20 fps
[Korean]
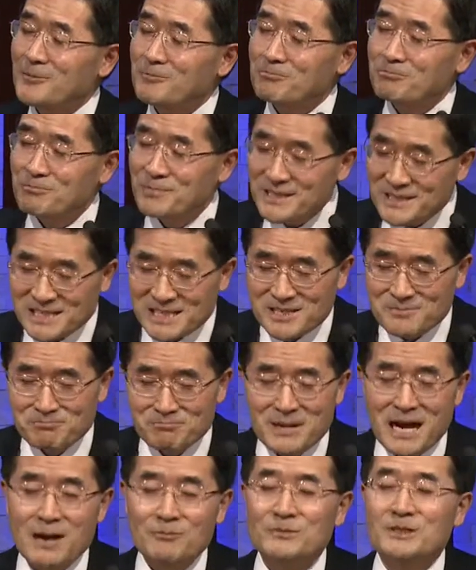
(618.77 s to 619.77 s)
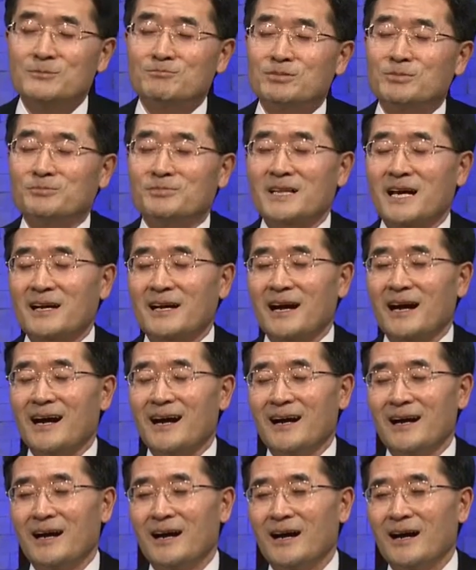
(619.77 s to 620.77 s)
미친 마음을
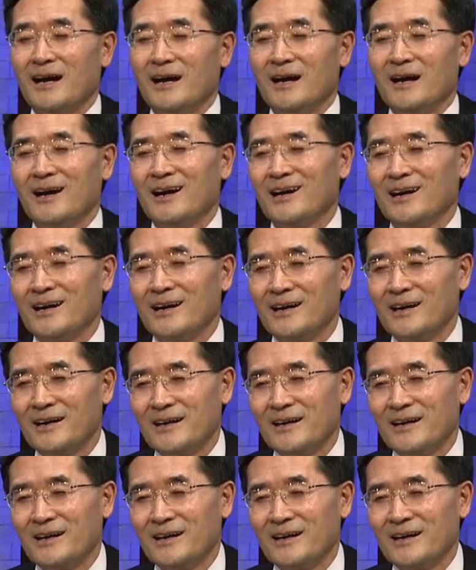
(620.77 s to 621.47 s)
품다가 아,